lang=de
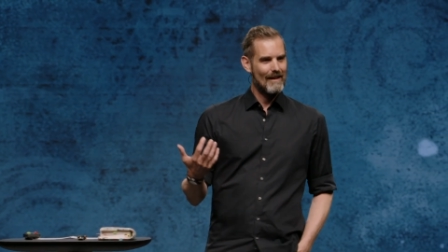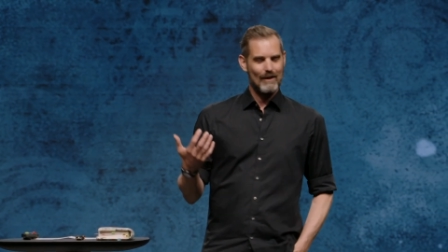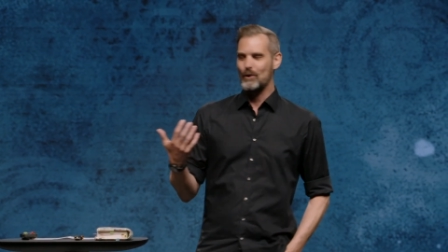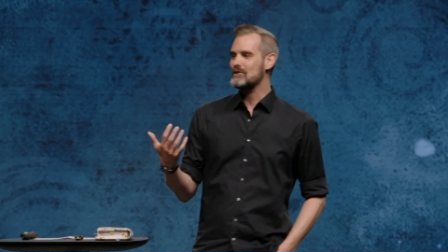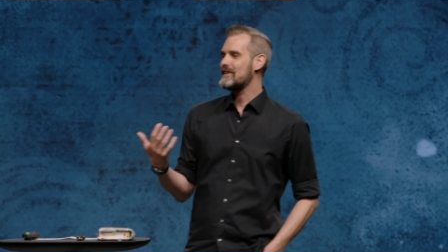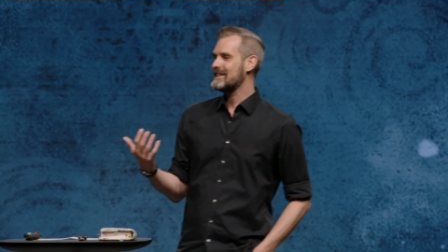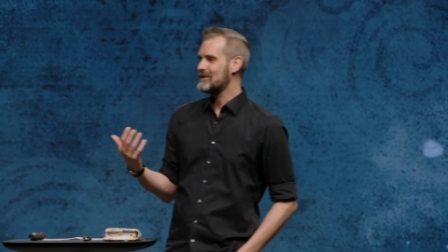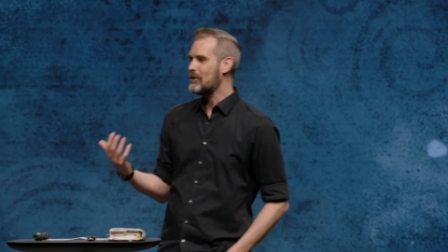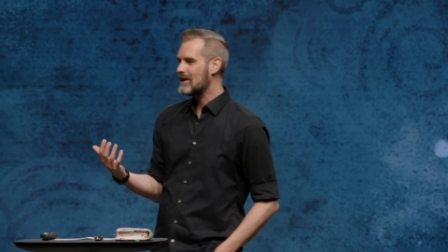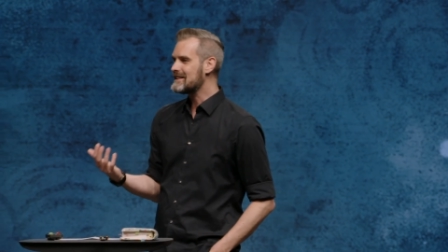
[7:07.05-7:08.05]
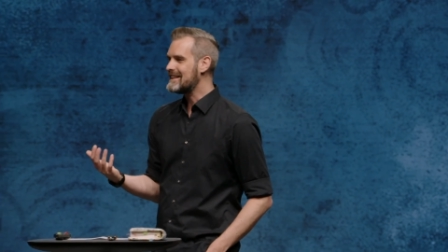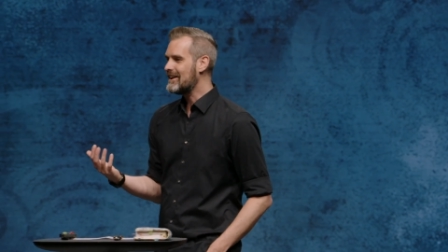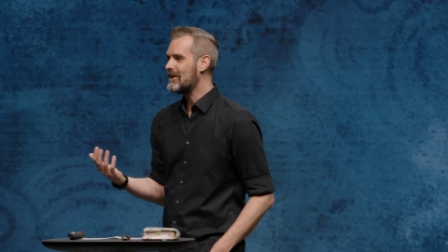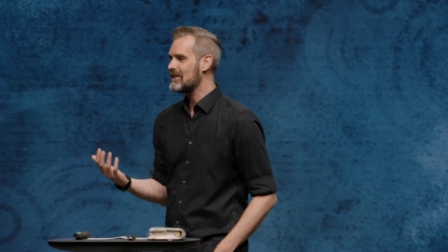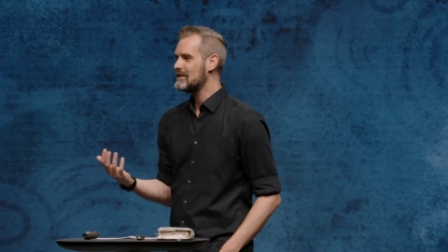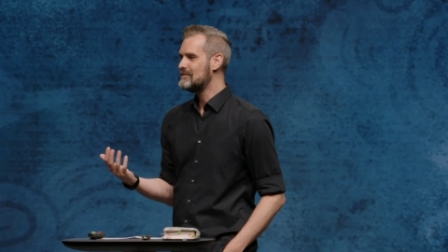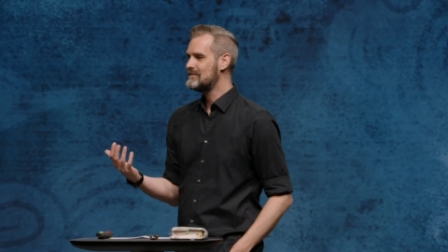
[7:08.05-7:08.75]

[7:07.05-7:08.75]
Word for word: Gott wird noch radikaler.